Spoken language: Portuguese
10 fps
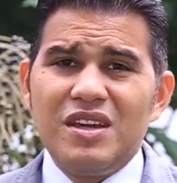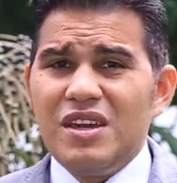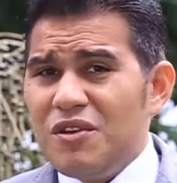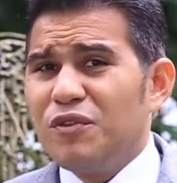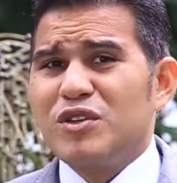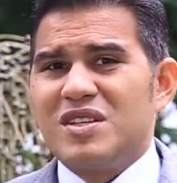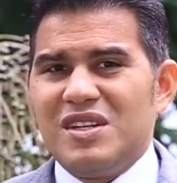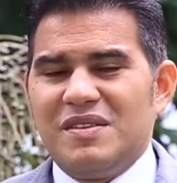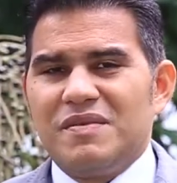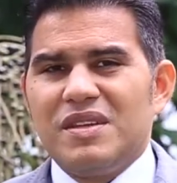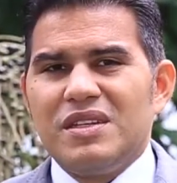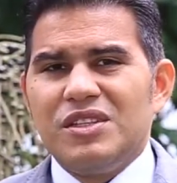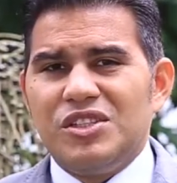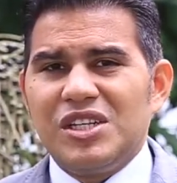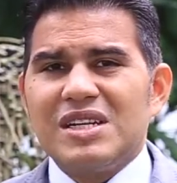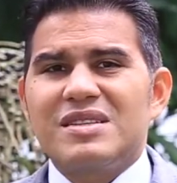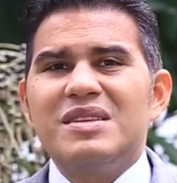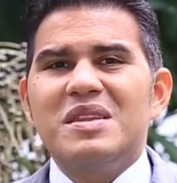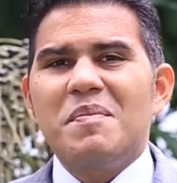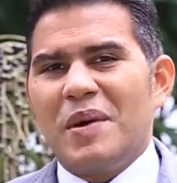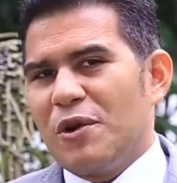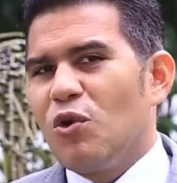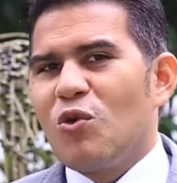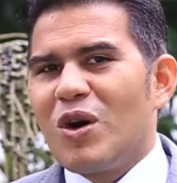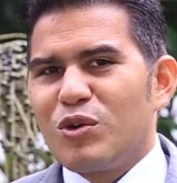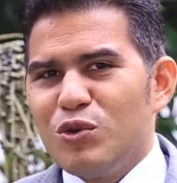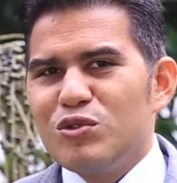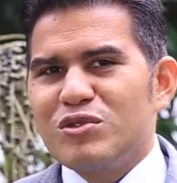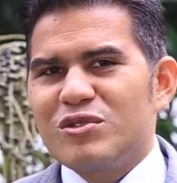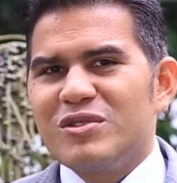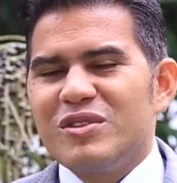E você já se deparou com a cruz?